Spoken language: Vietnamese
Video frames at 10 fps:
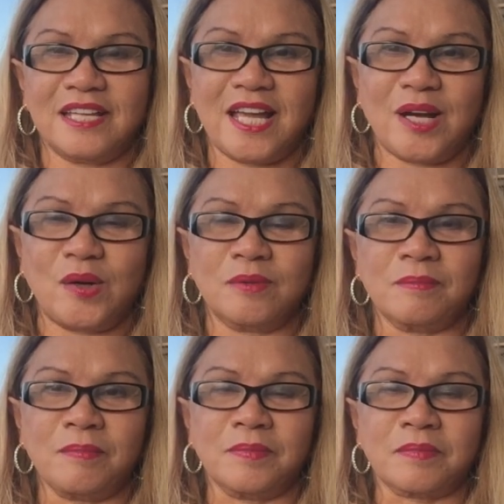theo
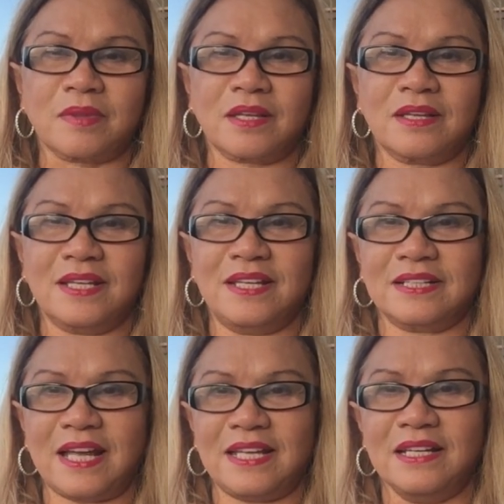
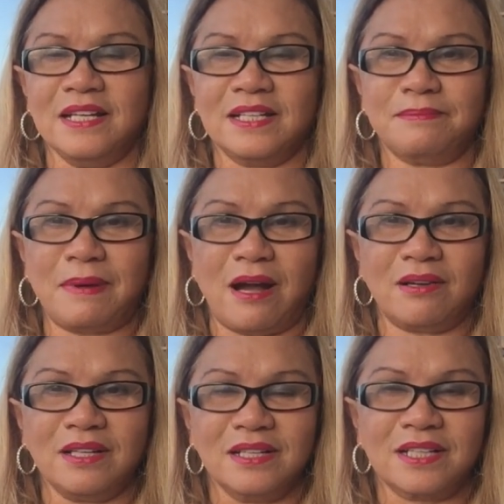hiện nay
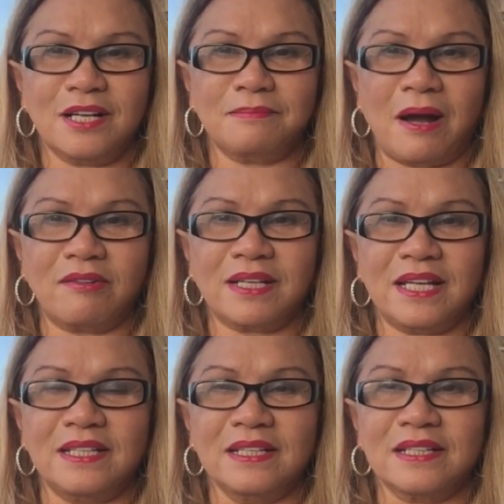bão cơn bão
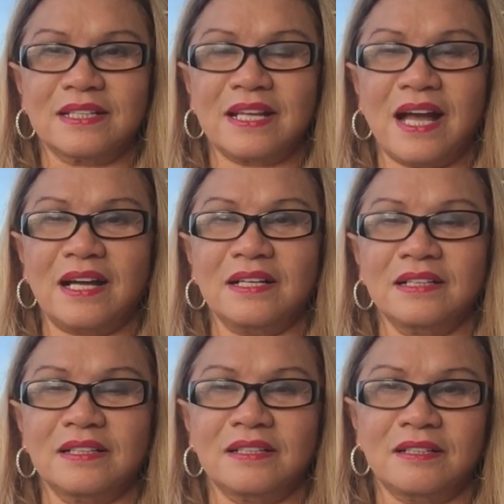này đang
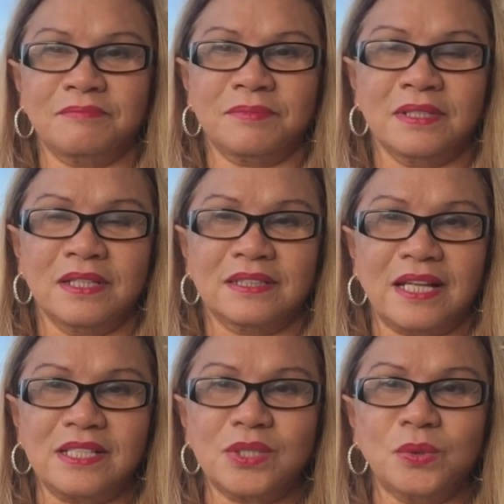à,
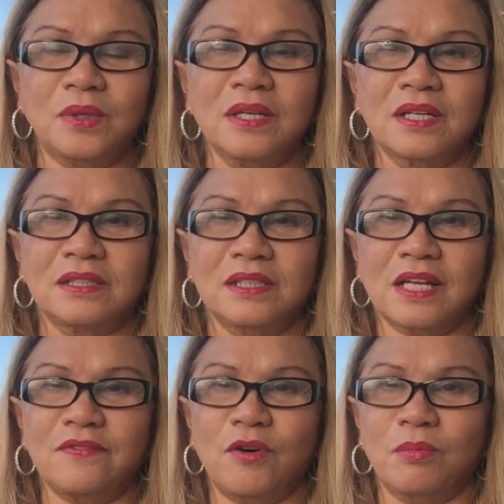đánh xuống những
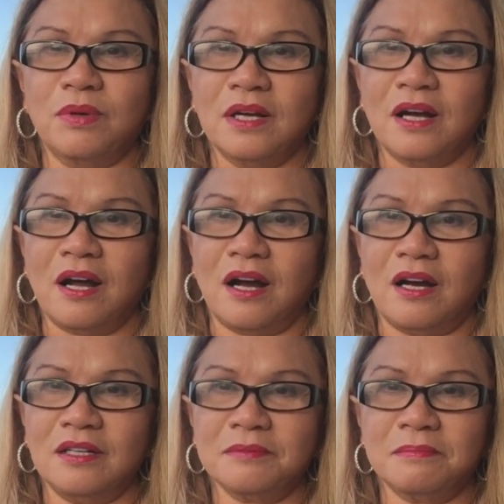cái vùng
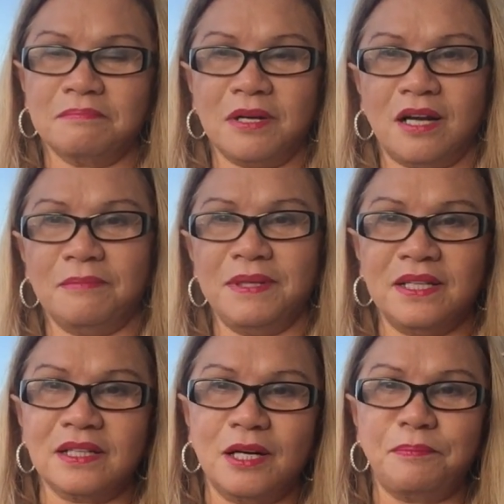ở ở
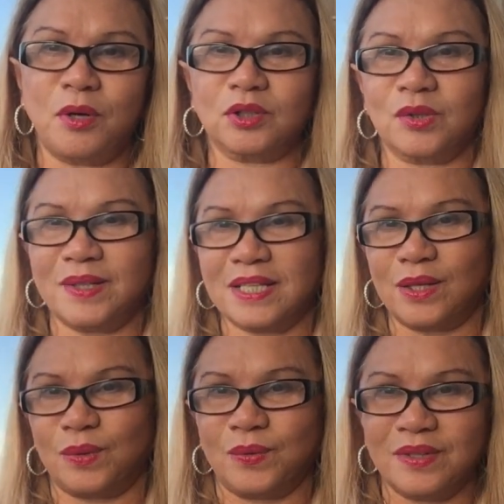biển ở Puerto
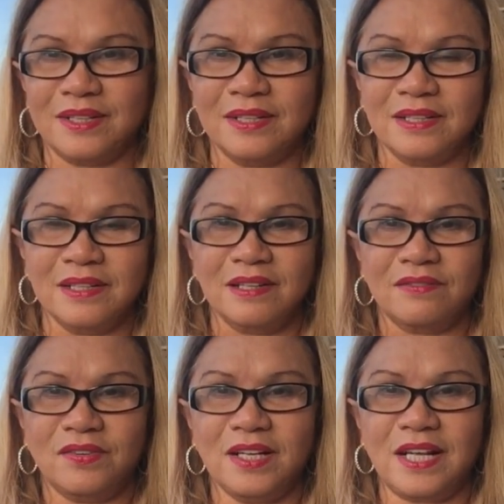Rico
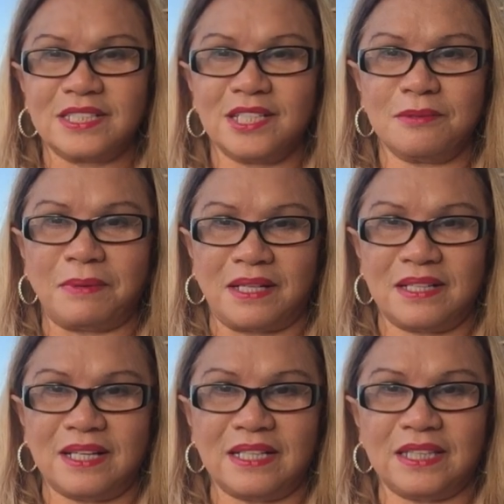với là sức
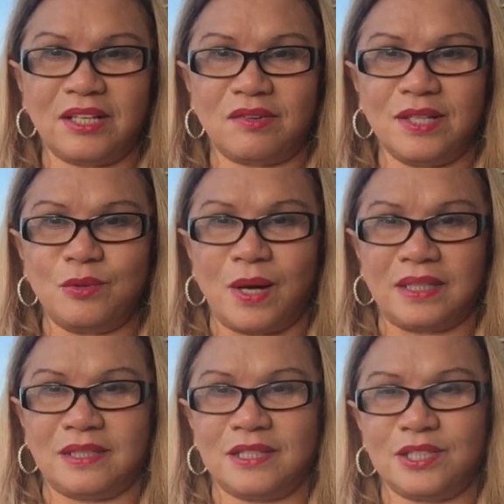mạnh category 1
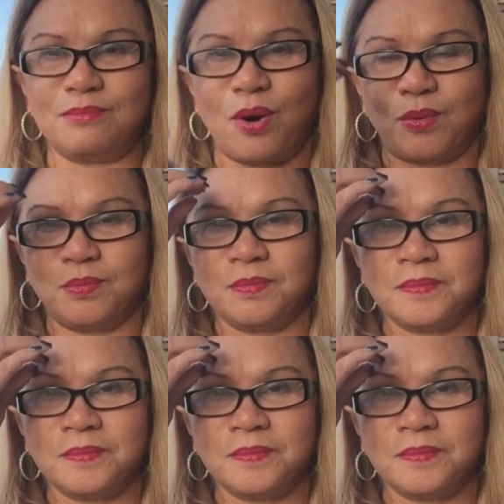số 1